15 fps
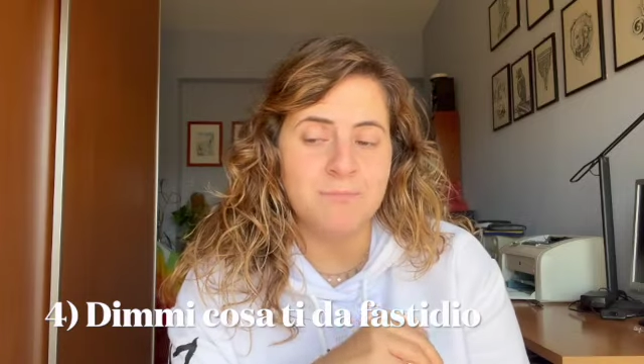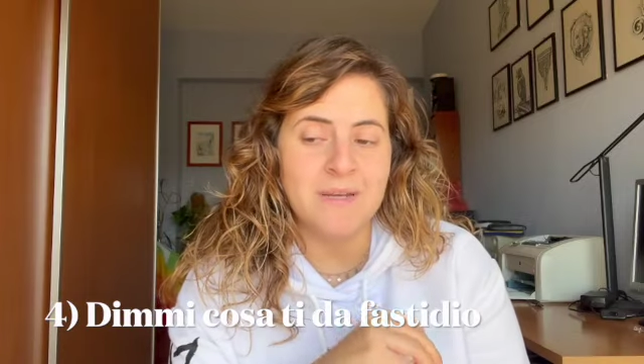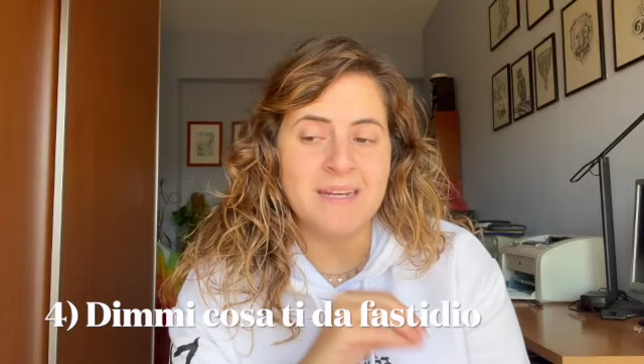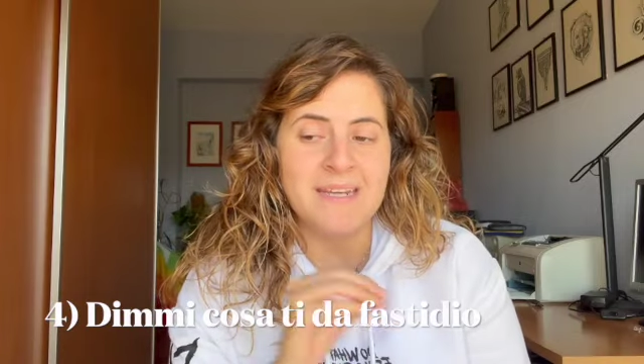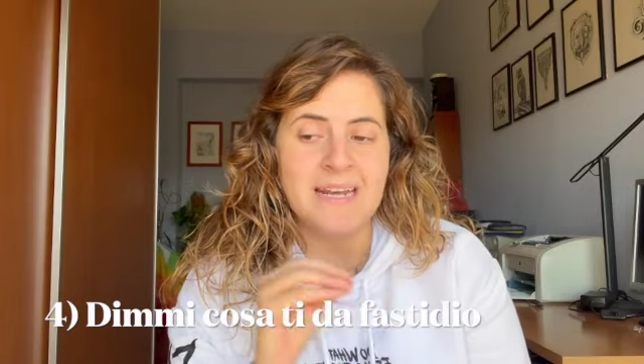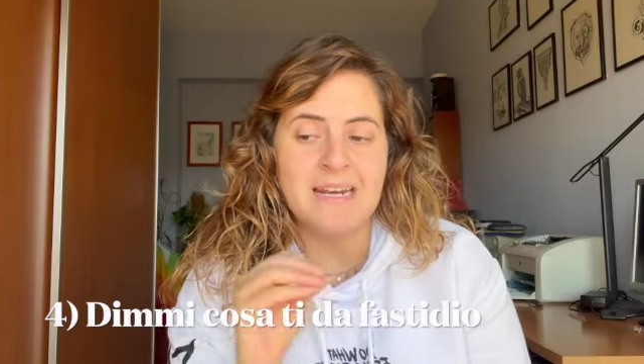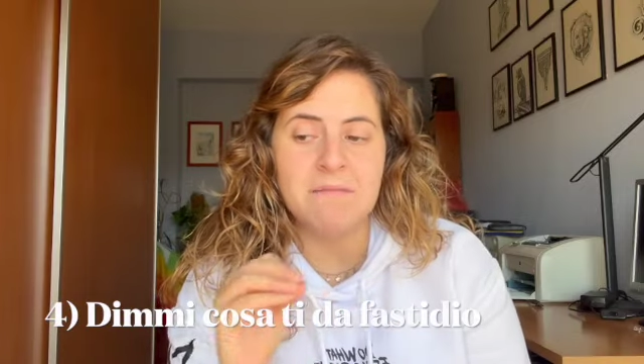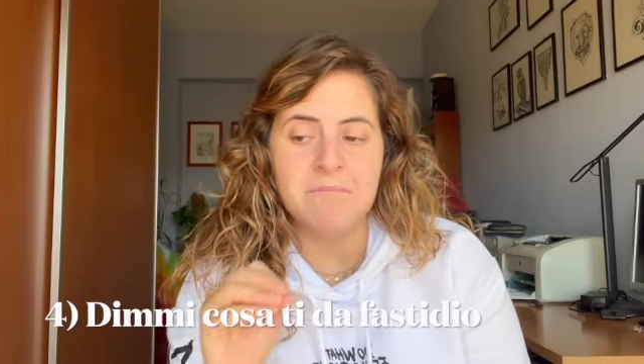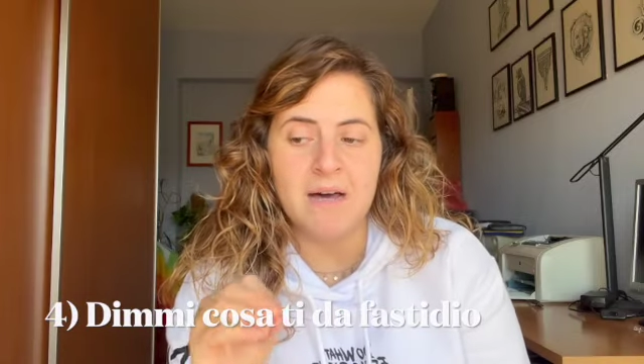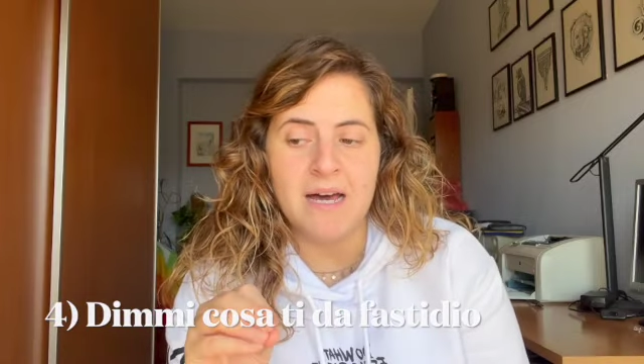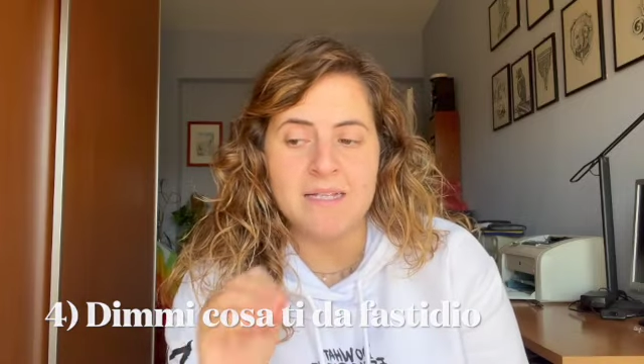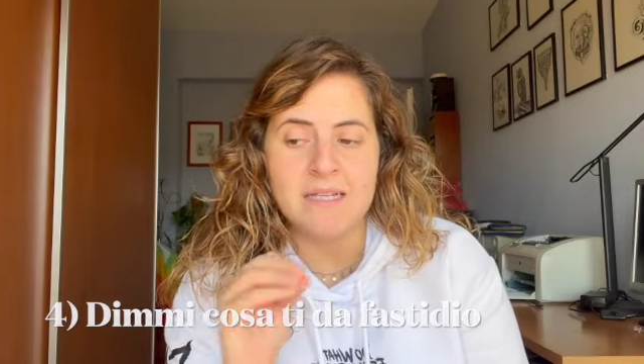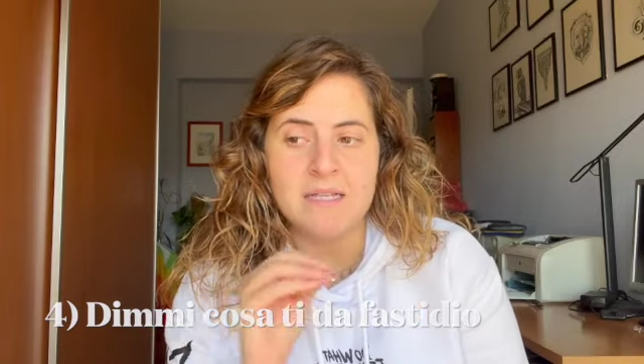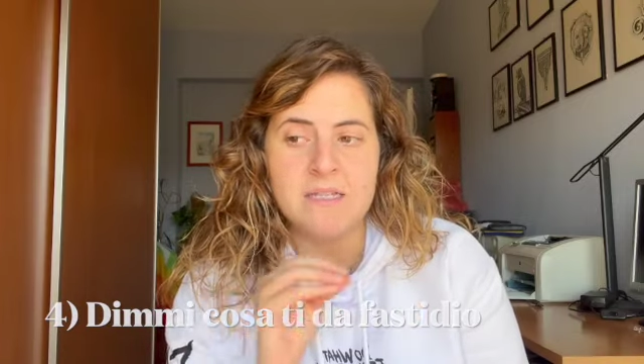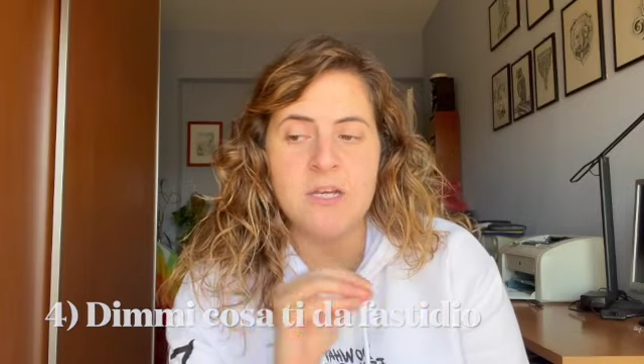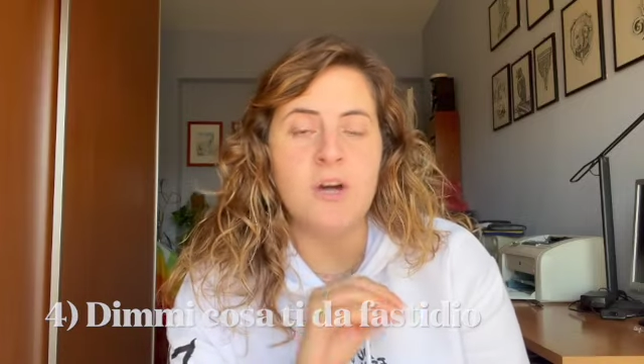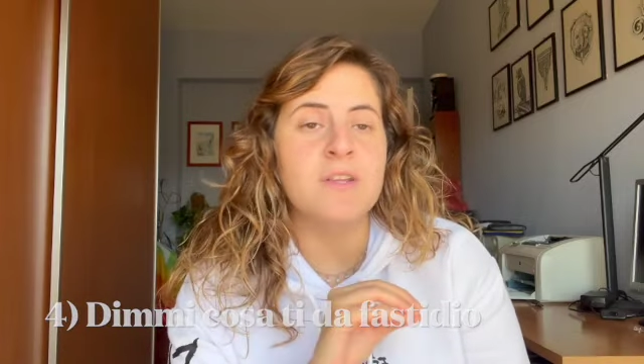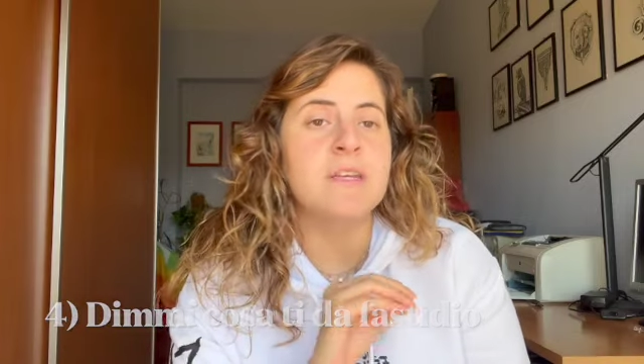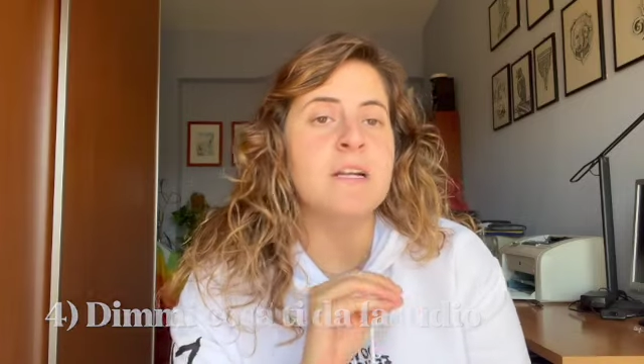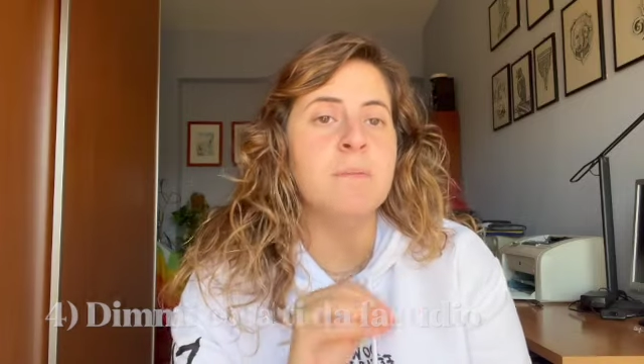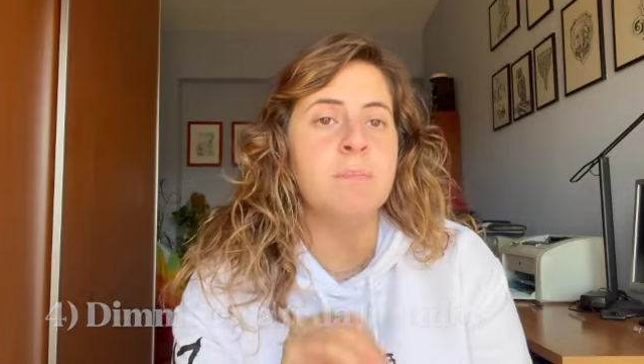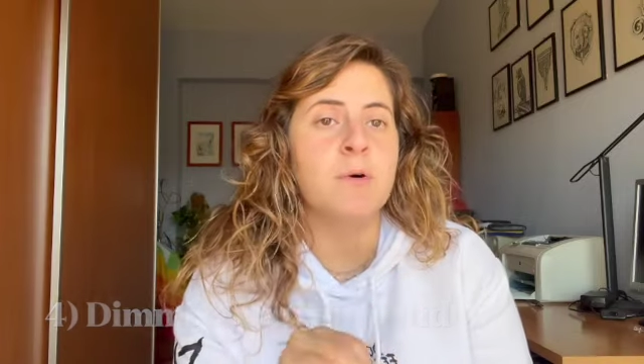perché alla base di
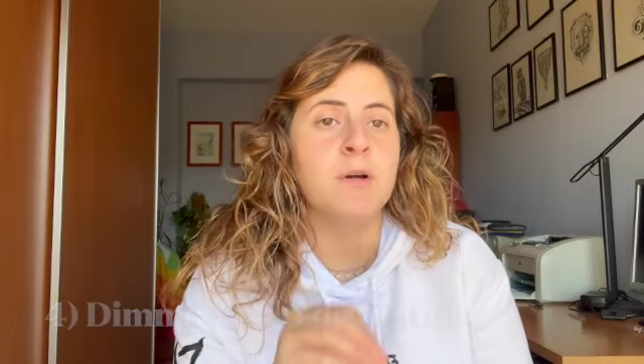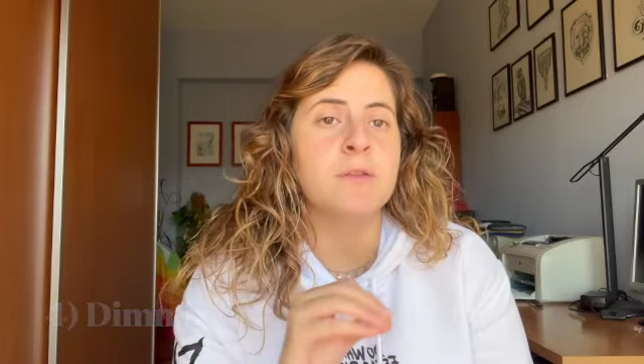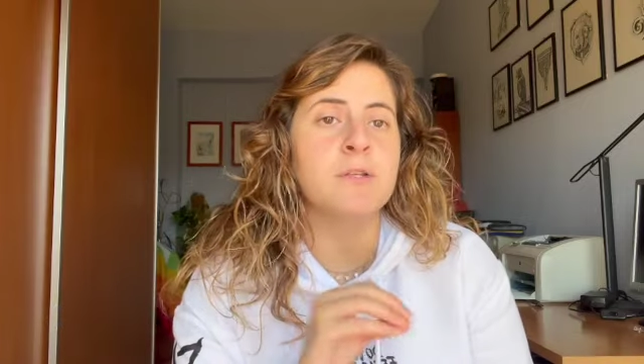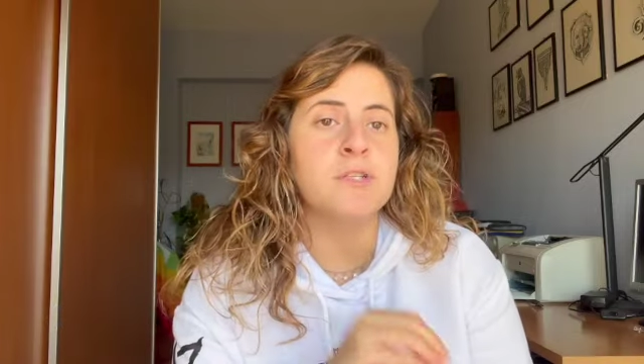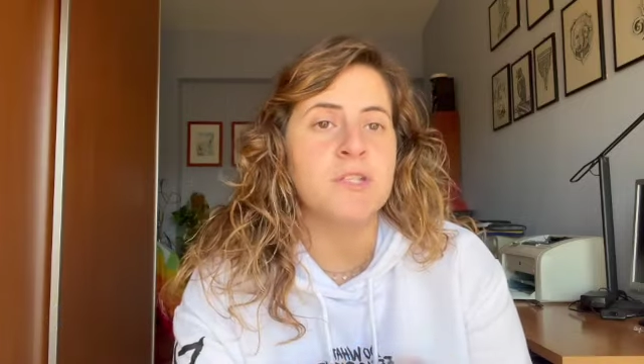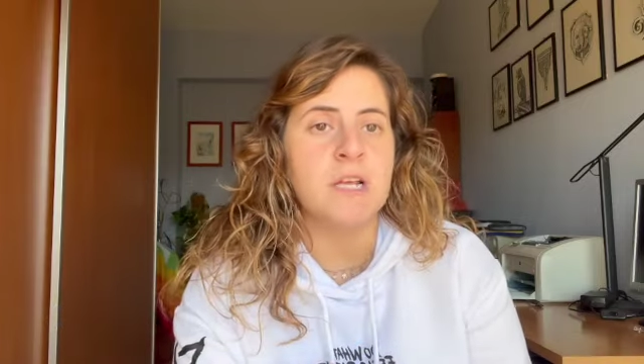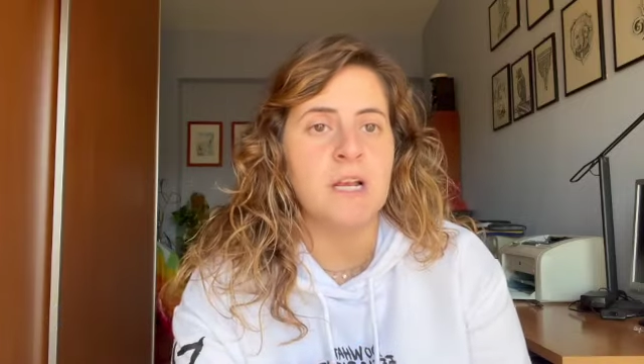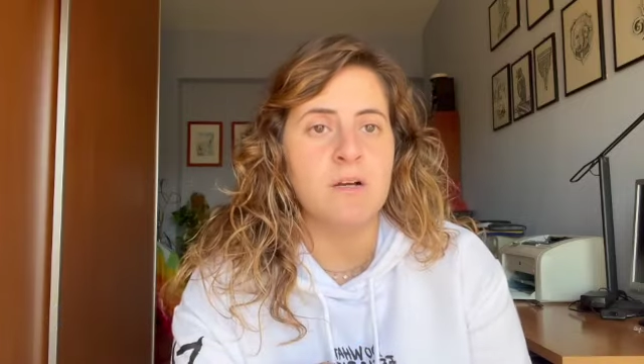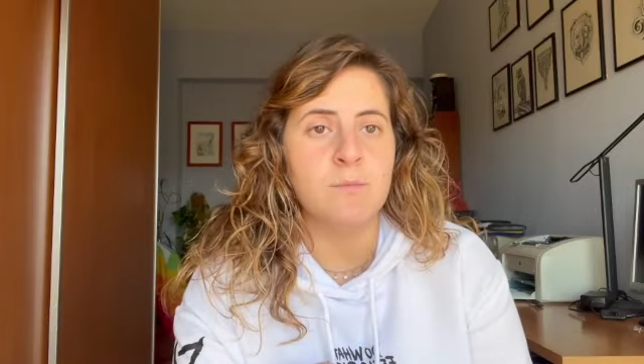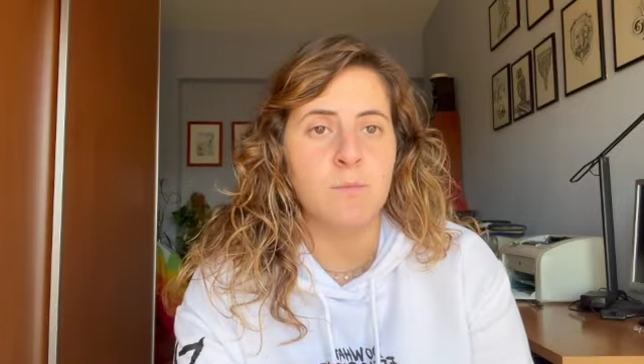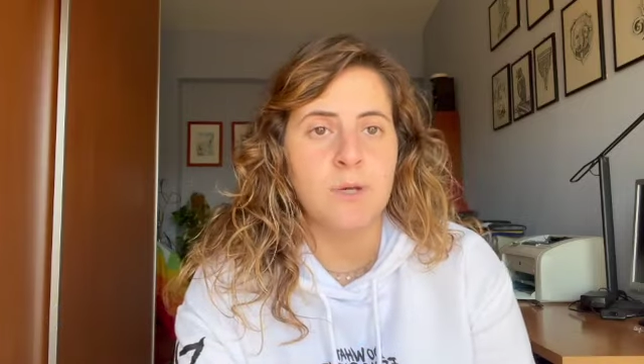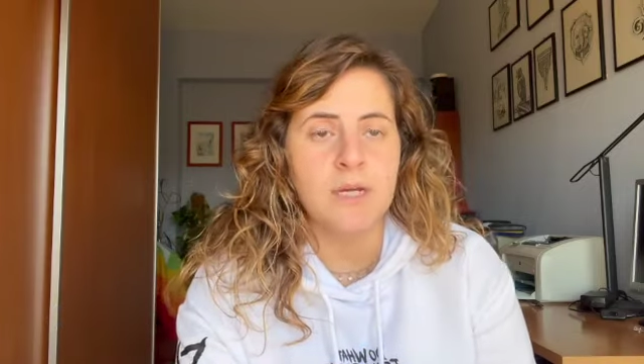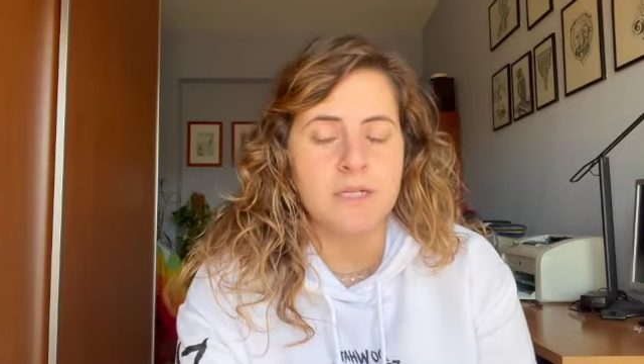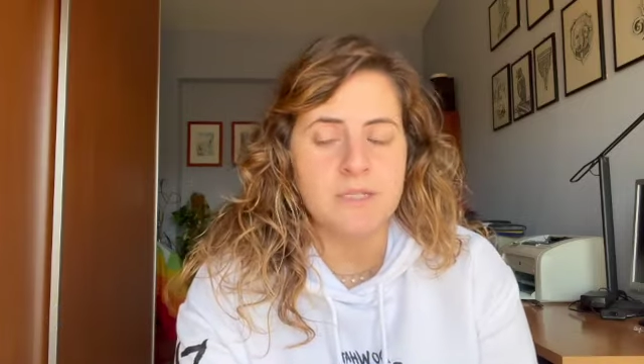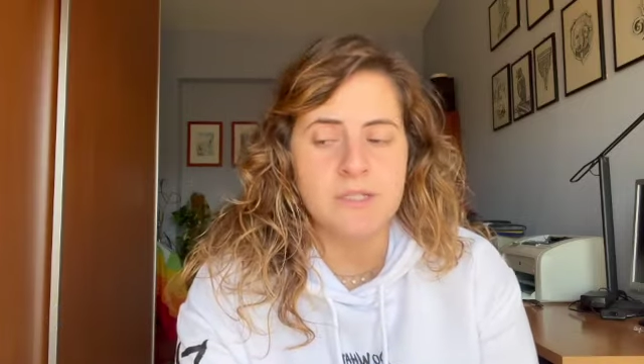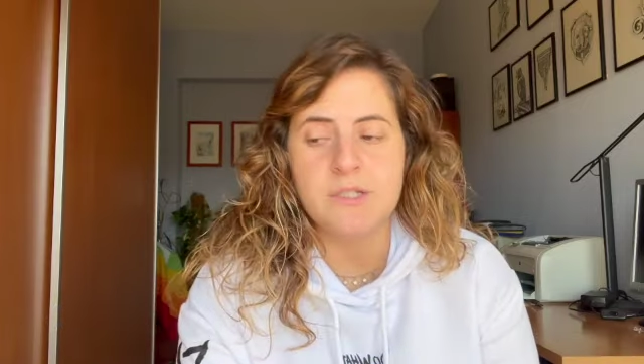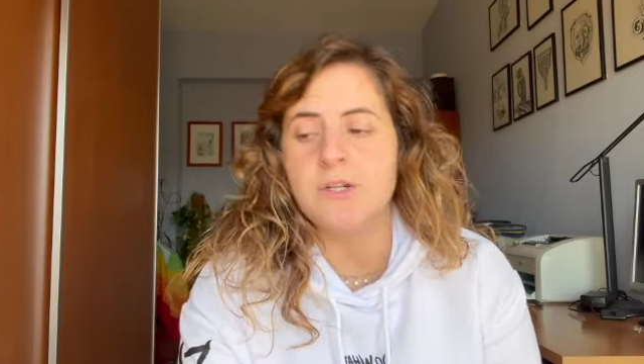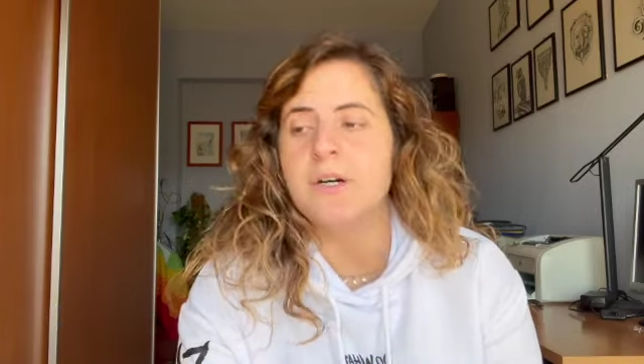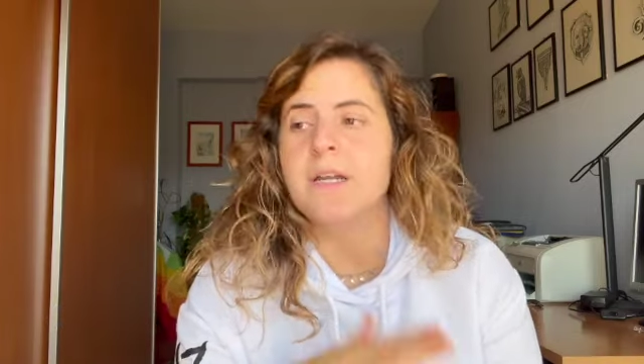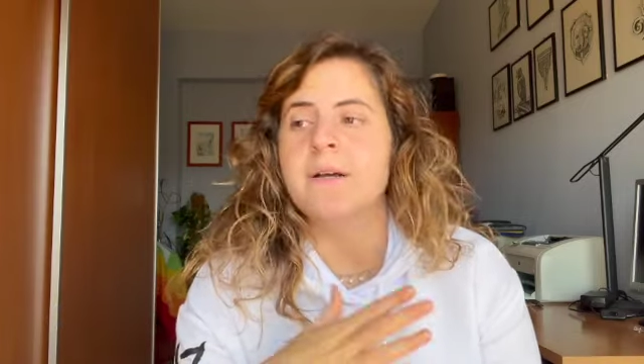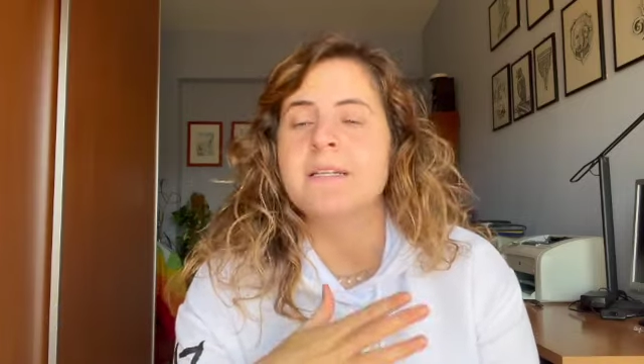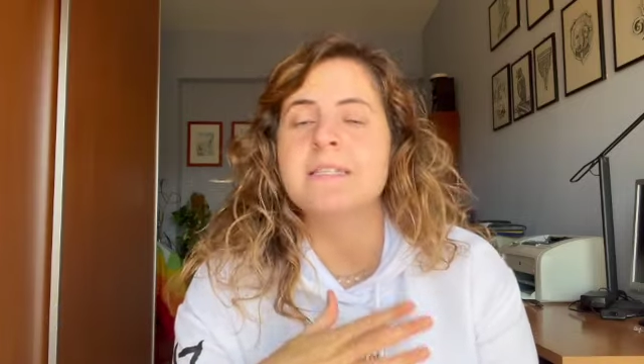ogni rapporto c'è la comunicazione.